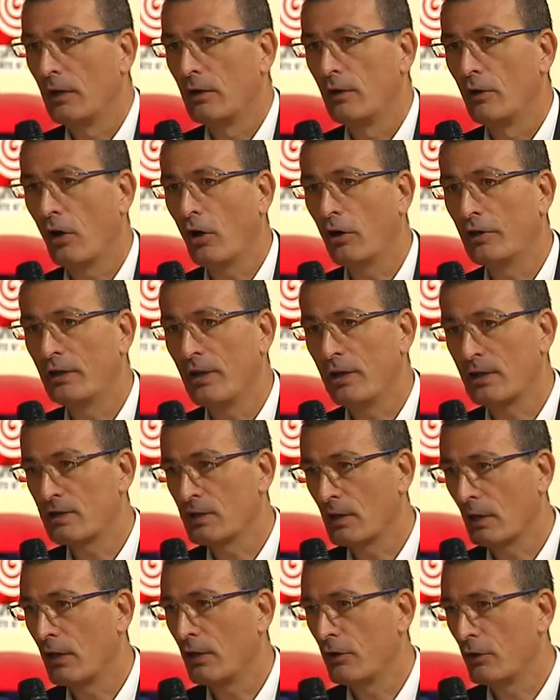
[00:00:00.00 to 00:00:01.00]
no, di
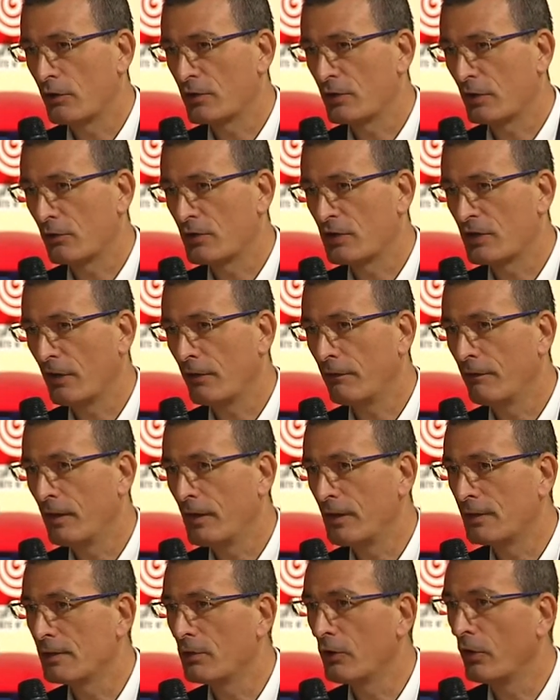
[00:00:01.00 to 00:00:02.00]
essere al nostro
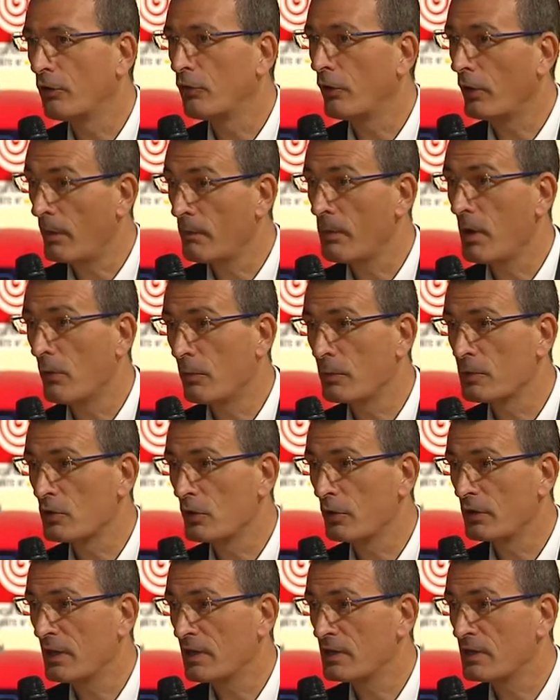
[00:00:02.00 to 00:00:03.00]
servizio, noi abbiamo
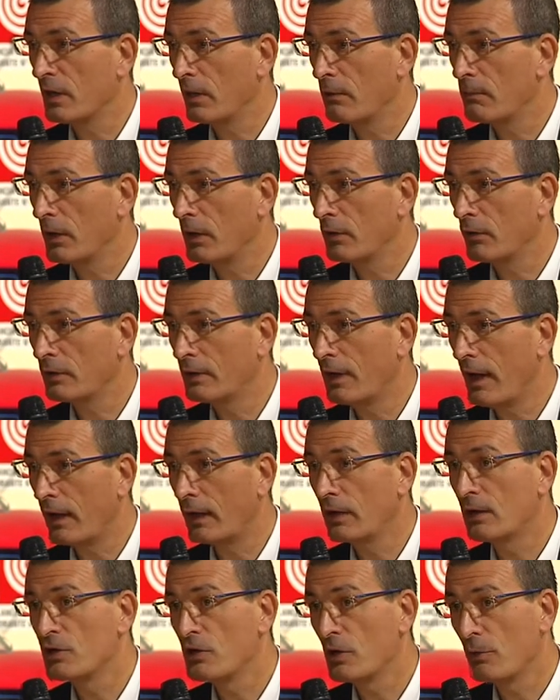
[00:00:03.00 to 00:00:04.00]
bisogno di essere meno
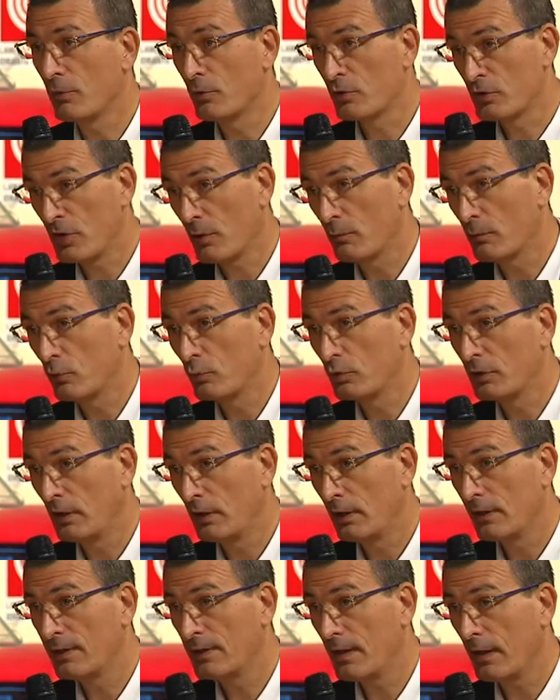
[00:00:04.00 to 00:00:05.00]
tecnici e possiamo
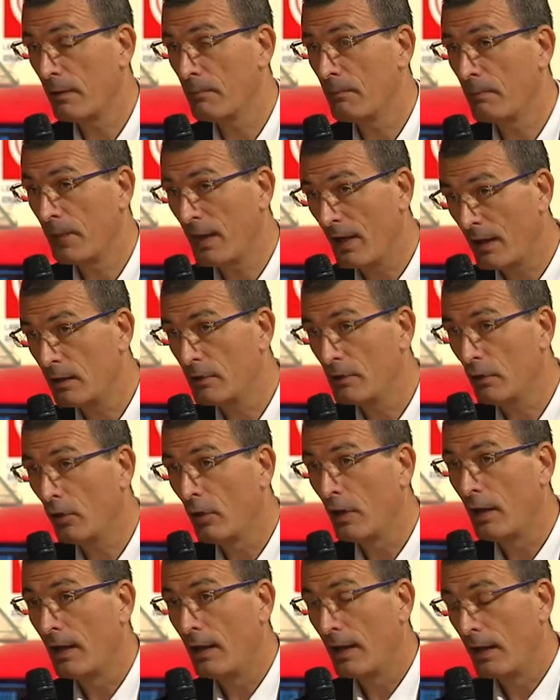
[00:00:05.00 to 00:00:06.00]
utilizzare meglio
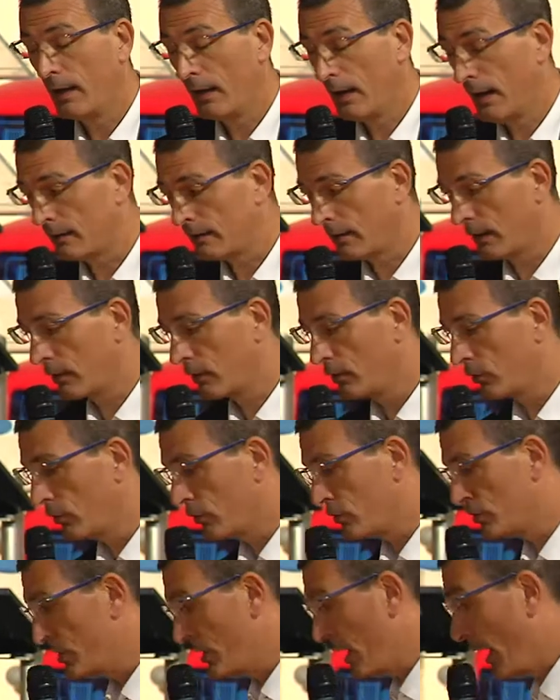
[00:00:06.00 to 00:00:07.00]
la
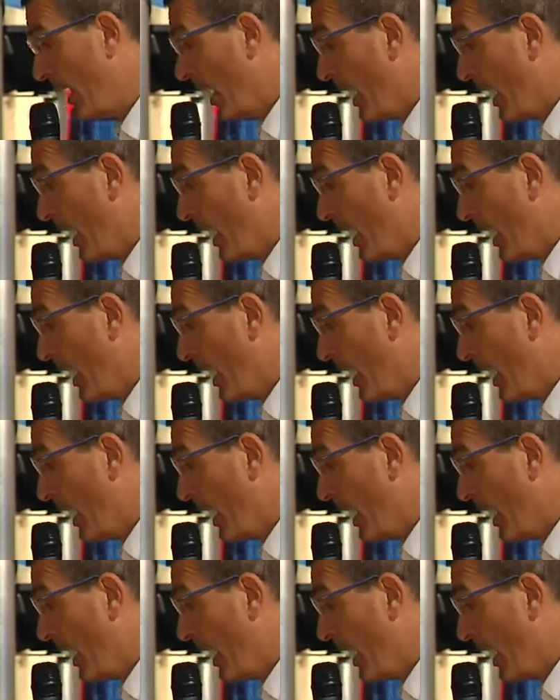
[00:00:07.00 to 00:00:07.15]
tecnologia.